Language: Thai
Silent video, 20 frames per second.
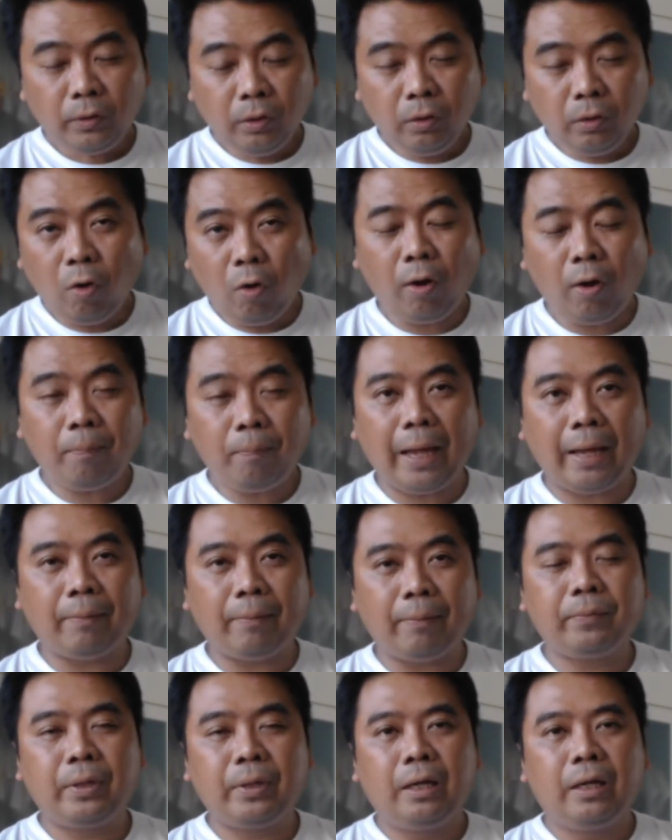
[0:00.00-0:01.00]
ออกแบบ
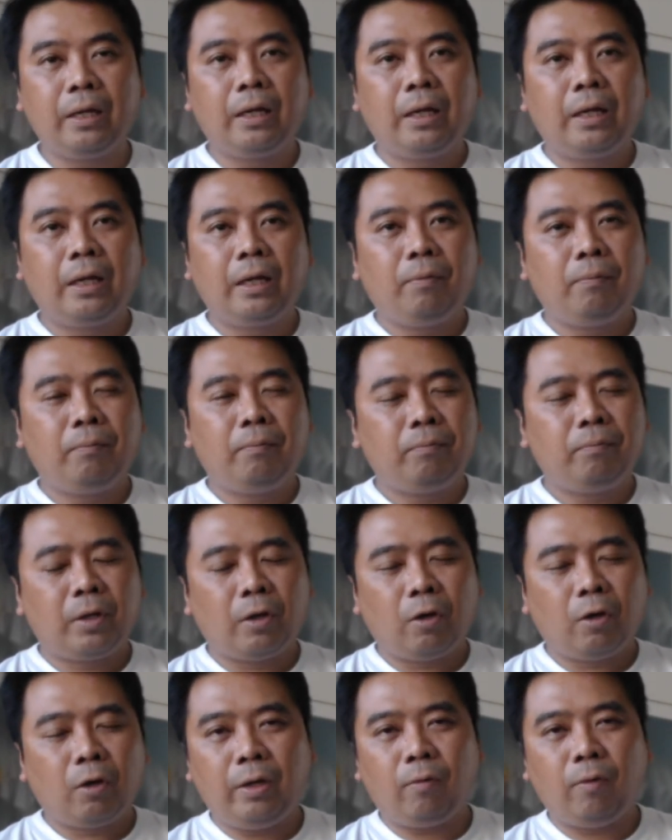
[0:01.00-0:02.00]

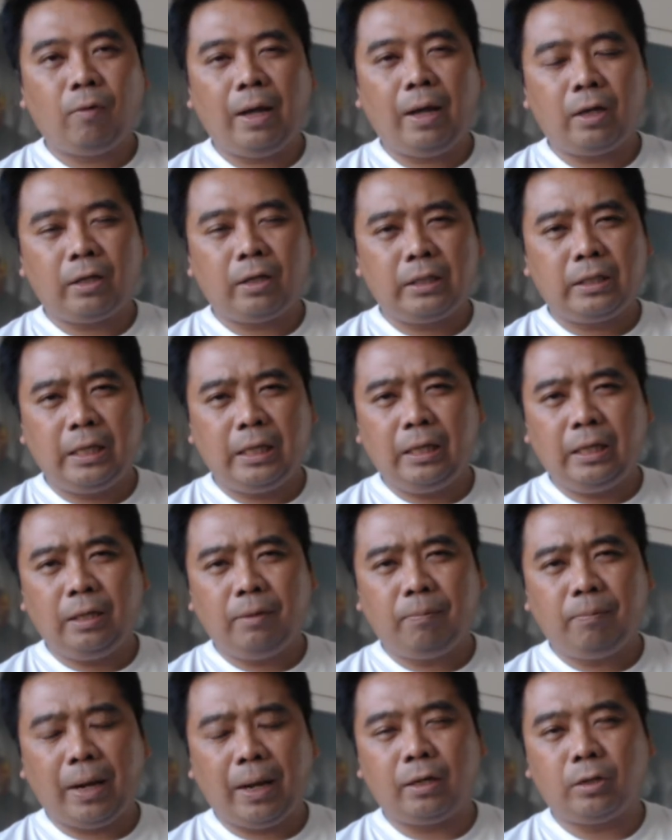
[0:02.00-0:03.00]
เขาเรียกว่าที่
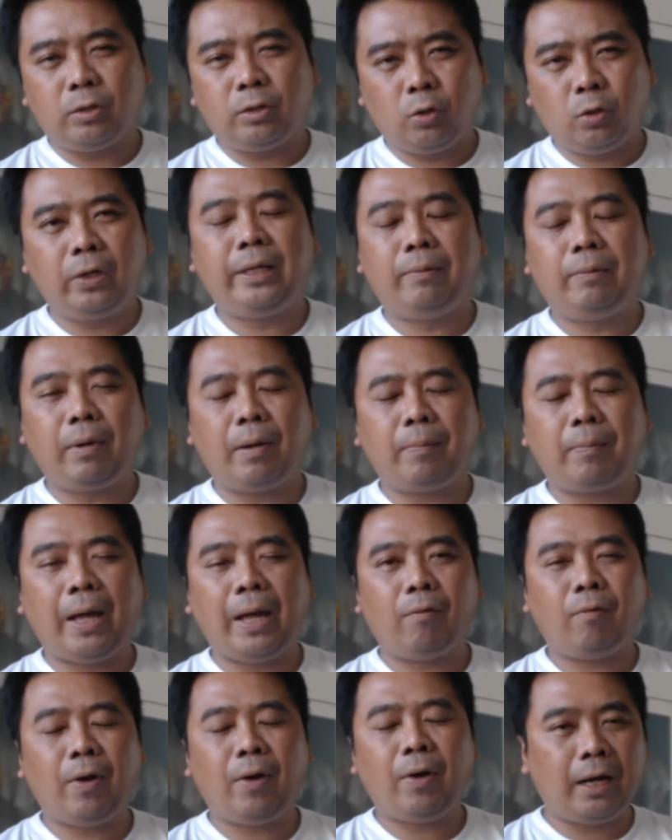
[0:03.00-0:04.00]
มันโซลิดมา
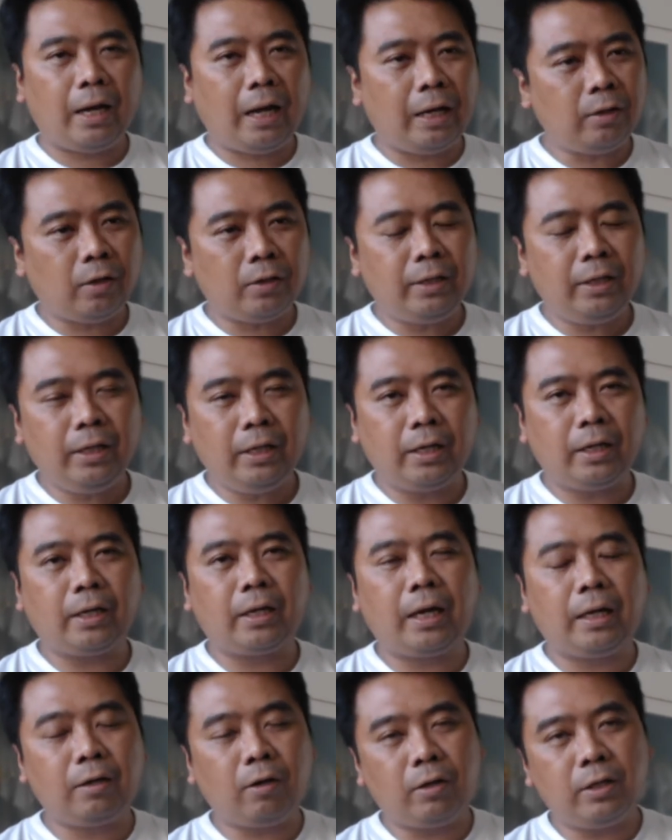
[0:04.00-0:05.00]
กๆว่าขั้นตอนที่ 1
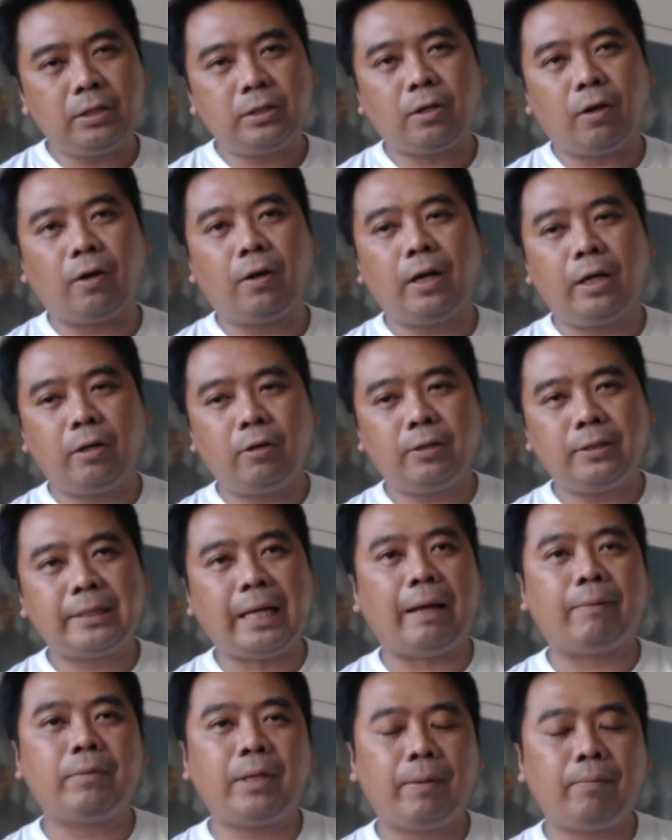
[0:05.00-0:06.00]
ขั้นตอนที่2ขั้นตอนที่
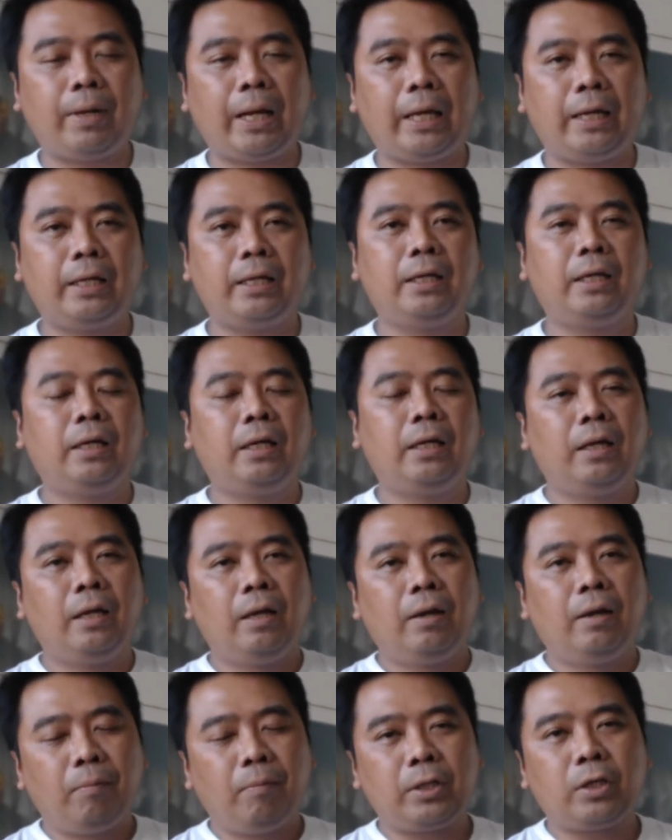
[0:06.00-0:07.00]
3ทำอะไร
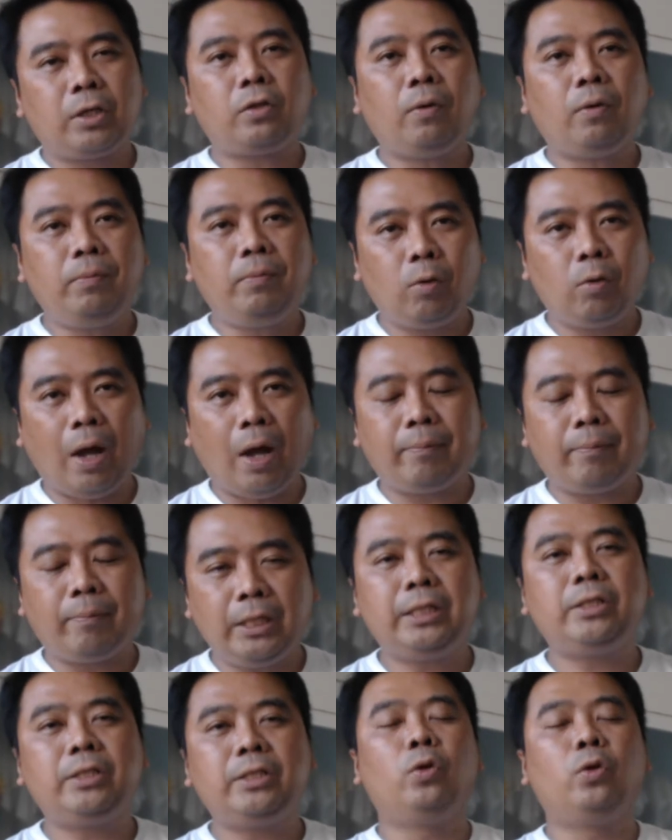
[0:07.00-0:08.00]
มันจะต้องมีความยื
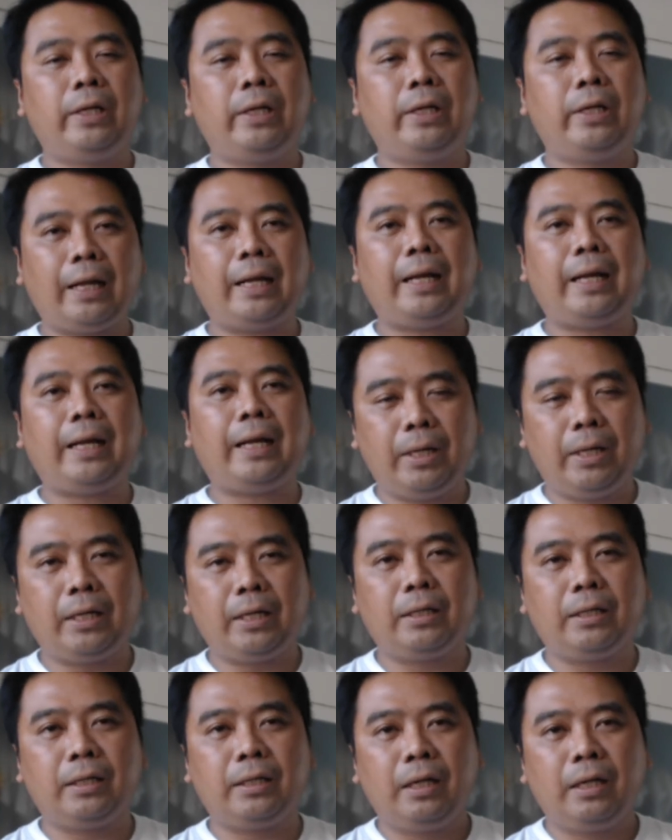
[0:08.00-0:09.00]
ดหยุ่นในระดับหนึ่ง
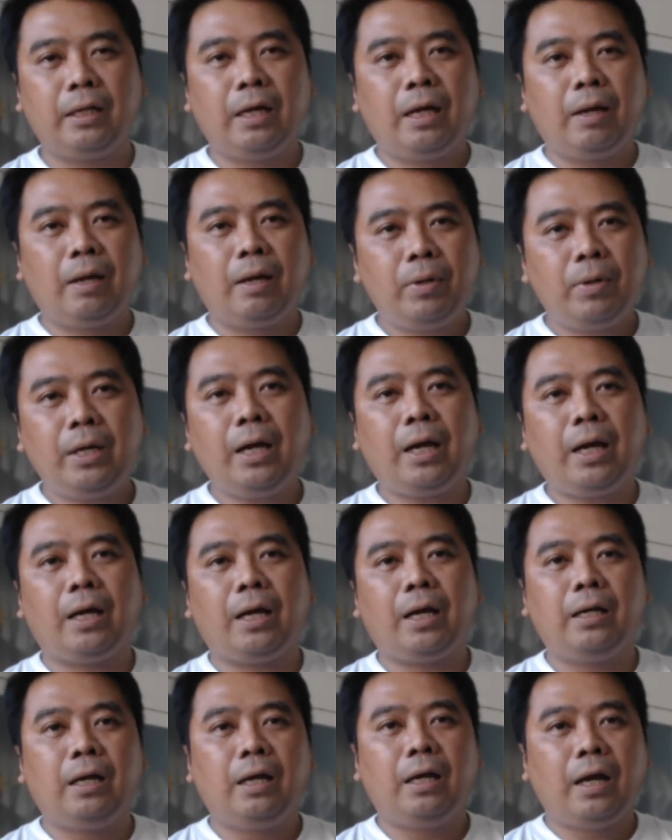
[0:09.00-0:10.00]
เพื่อ
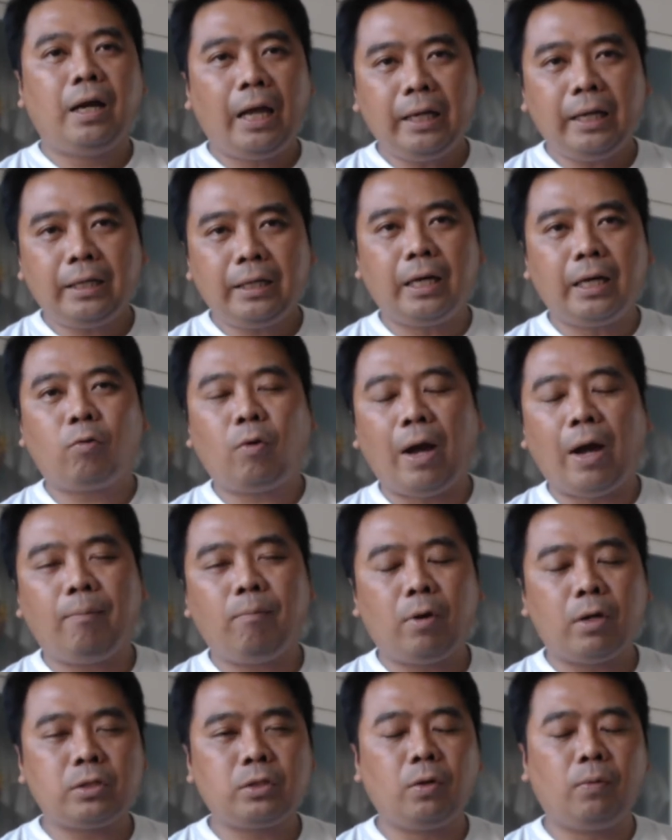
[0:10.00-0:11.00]
ให้เกิดความเห
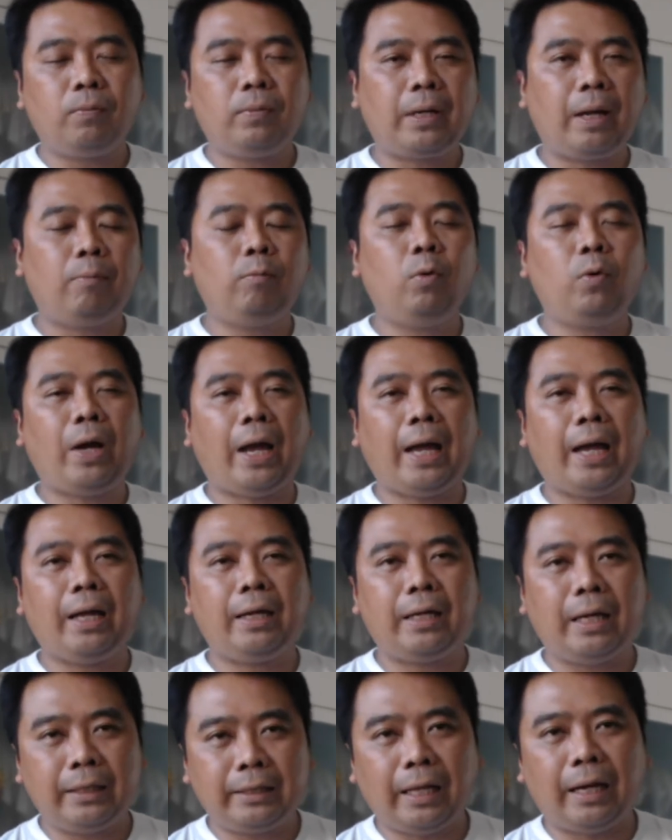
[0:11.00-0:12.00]
มาะสมกับลูกค้า
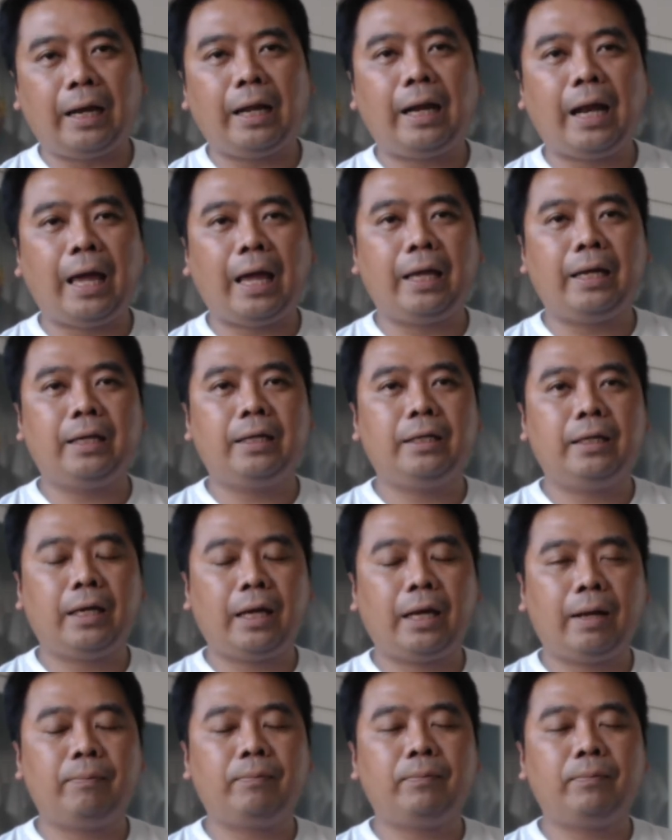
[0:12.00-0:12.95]
ในแต่ละรายนะครับ